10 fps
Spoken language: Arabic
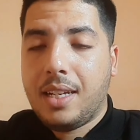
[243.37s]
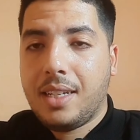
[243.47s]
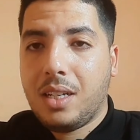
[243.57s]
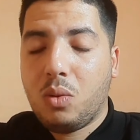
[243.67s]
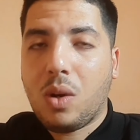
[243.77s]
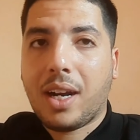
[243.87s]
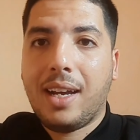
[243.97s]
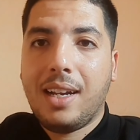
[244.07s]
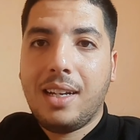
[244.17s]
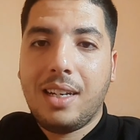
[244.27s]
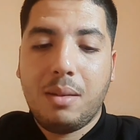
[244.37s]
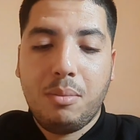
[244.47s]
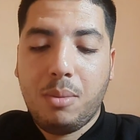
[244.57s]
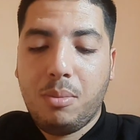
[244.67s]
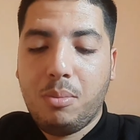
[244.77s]
هذه واقعه
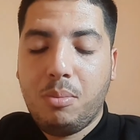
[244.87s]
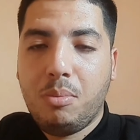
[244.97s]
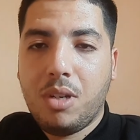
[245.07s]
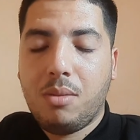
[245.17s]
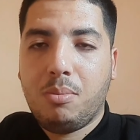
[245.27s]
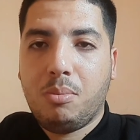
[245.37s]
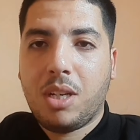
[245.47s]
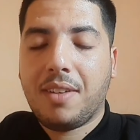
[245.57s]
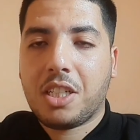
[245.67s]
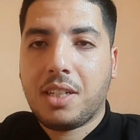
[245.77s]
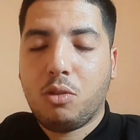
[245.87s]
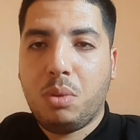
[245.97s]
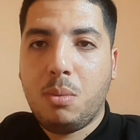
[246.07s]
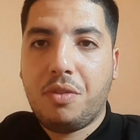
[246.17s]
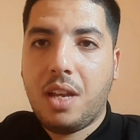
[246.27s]
اللي ما طراتش
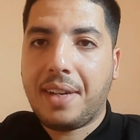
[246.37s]
ربما في